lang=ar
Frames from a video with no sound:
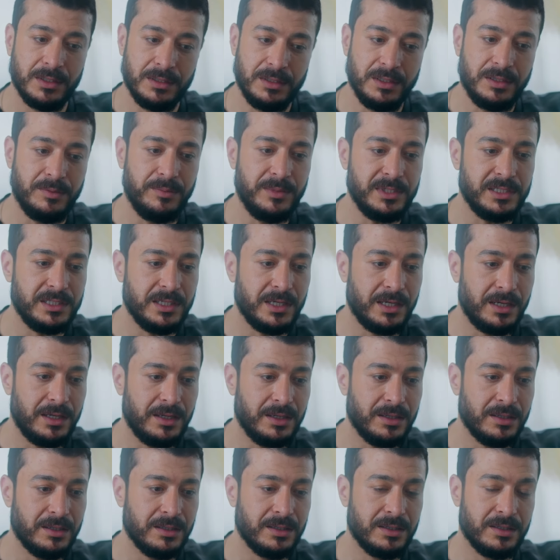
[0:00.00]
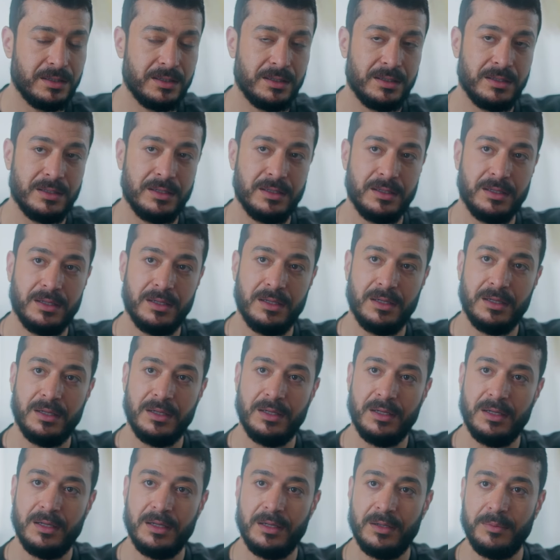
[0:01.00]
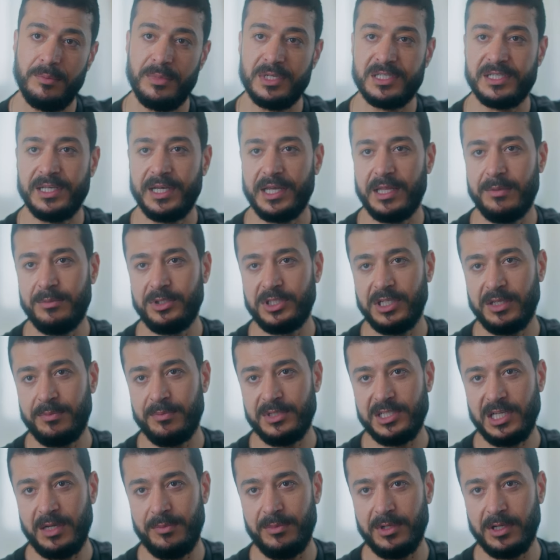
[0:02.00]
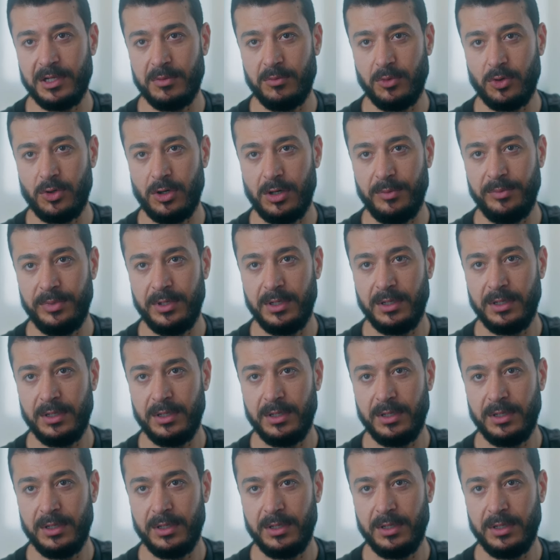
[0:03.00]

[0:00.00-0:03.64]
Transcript: تتمسح بس اكيد مش هتمسح من غير مقابل